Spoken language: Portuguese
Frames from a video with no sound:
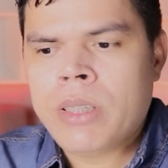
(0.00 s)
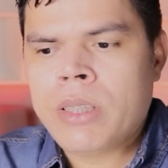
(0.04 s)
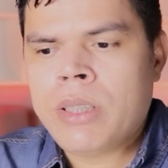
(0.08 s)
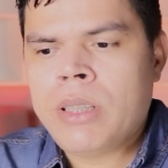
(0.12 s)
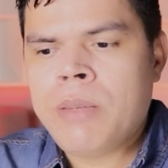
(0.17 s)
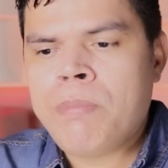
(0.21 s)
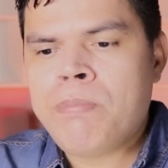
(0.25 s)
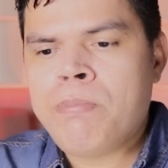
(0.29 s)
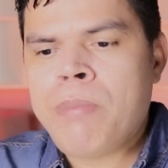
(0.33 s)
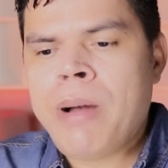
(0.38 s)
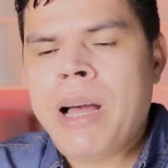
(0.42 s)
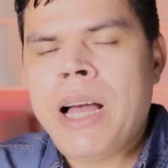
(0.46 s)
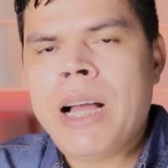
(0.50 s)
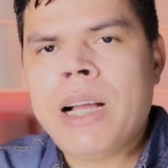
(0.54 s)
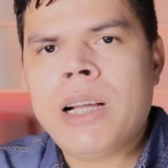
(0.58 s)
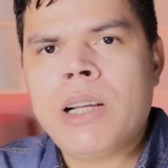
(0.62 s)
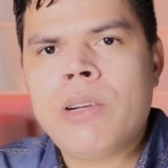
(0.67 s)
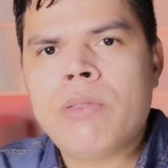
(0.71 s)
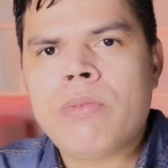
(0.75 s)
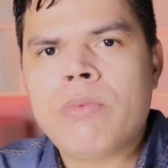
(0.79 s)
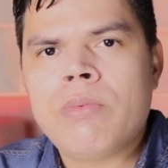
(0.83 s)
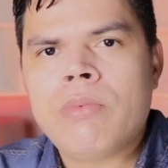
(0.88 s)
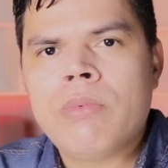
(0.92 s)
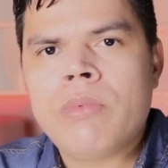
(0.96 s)
que
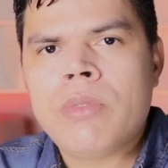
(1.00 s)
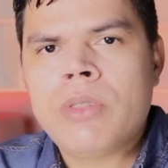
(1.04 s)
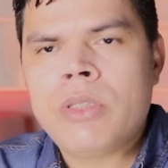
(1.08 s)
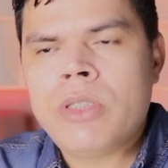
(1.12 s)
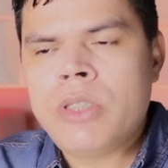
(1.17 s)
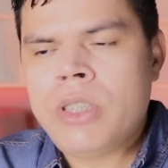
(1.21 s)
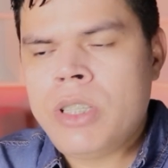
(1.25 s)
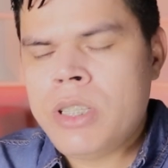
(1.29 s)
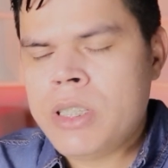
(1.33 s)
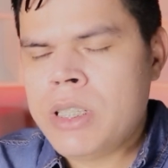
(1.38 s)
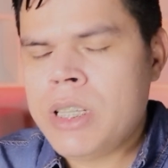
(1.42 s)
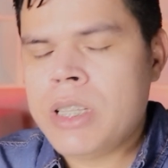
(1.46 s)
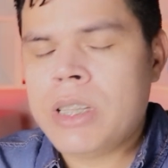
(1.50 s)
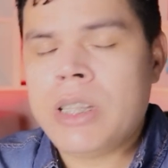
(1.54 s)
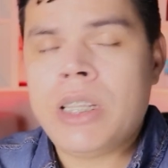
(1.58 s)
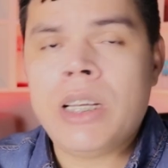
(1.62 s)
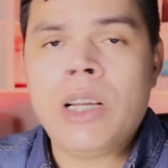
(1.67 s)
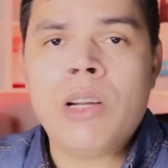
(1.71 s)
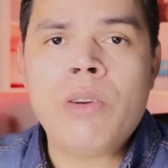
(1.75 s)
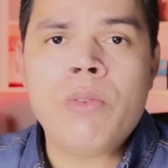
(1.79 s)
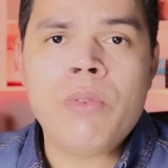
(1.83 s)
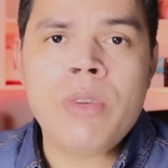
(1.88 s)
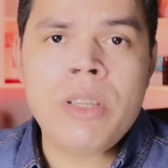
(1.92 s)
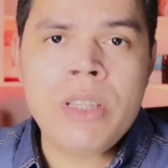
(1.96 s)
pagam de
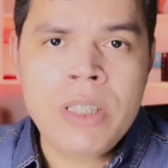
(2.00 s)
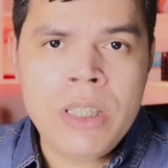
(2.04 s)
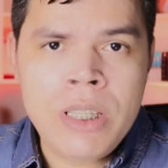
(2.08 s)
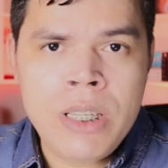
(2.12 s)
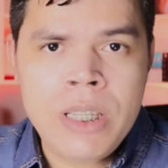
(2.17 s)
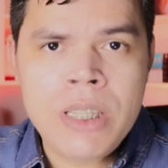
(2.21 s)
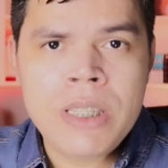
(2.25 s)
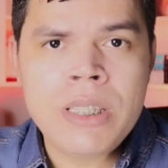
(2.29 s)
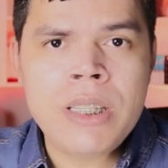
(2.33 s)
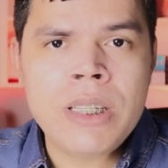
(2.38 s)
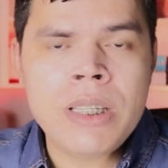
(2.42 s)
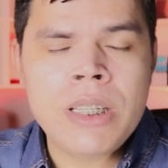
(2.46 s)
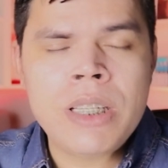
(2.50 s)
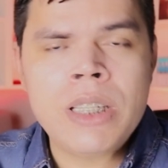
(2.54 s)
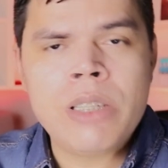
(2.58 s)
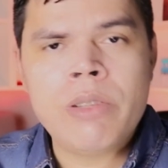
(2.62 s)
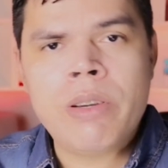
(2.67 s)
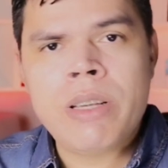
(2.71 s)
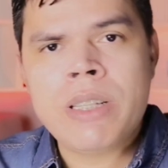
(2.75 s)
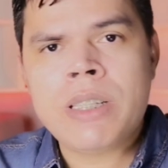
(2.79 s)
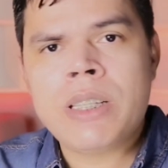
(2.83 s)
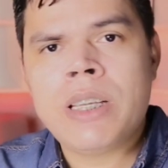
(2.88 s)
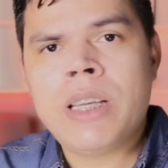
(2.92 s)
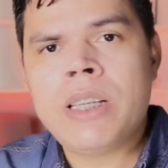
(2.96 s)
isentão e dizem que não
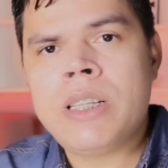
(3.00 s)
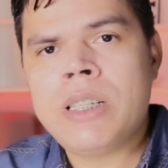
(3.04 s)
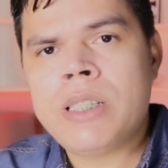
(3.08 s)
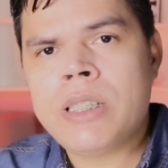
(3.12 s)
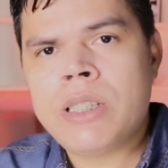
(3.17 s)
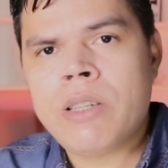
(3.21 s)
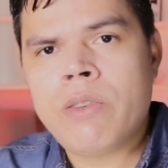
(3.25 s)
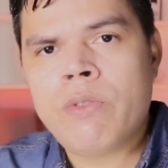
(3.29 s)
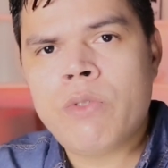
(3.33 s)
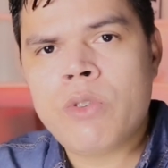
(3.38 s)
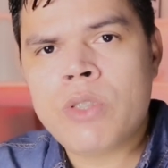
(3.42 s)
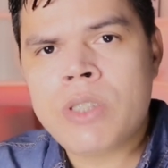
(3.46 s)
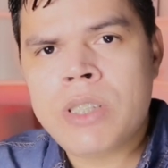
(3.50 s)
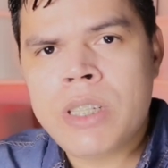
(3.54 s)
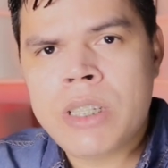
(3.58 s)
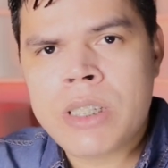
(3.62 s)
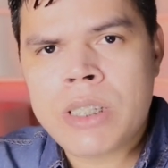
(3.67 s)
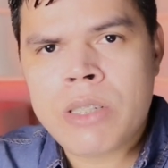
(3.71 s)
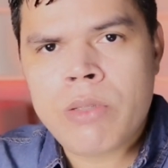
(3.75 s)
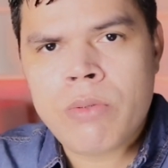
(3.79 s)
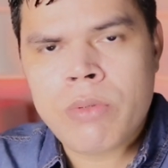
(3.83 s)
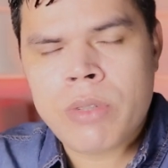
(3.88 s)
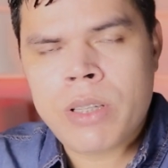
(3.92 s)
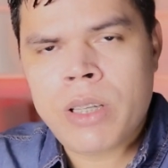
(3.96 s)
é esquerdista, então vocês
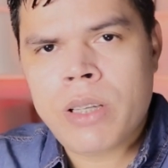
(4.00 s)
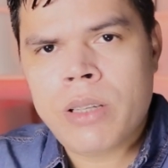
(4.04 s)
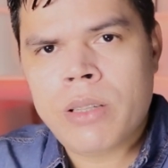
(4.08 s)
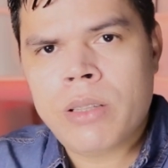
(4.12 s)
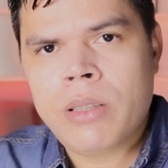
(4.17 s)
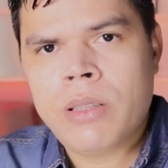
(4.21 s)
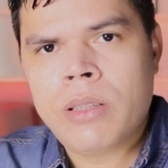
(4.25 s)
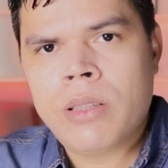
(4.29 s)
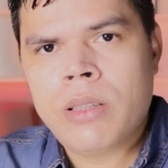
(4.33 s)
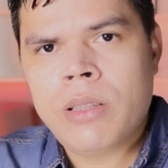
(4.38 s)
são o quê?